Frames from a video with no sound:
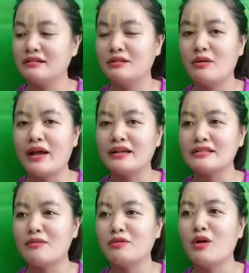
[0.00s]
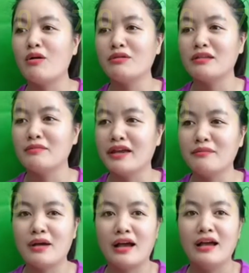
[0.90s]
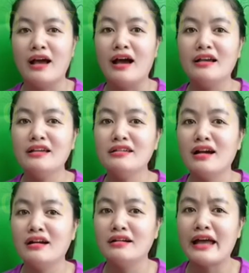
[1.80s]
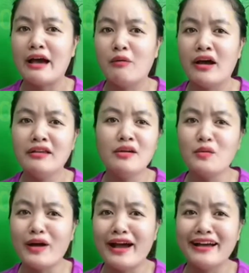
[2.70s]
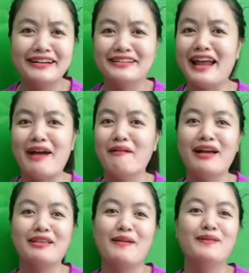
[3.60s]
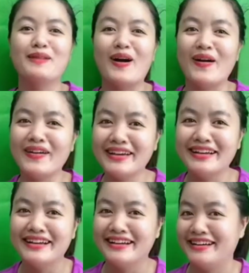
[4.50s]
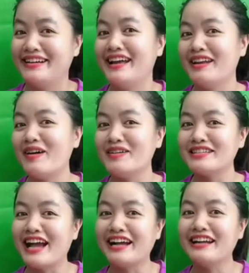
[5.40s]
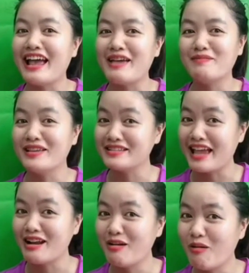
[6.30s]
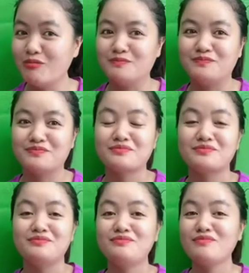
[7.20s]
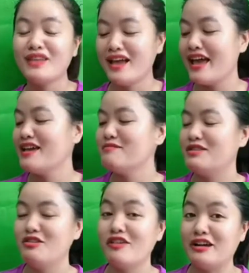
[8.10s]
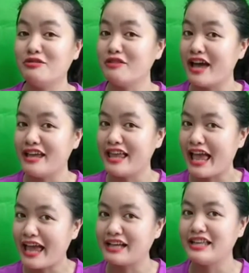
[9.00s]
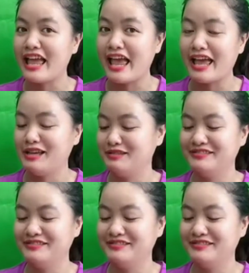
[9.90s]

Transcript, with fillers: đồ ăn xong ngon trên miệng mà ở dưới chân nó đau quá nhức quá đau quá chịu không nổi nên thôi sẵn nay em chia sẻ luôn đây mình vô thẳng chủ đề nha cả nhà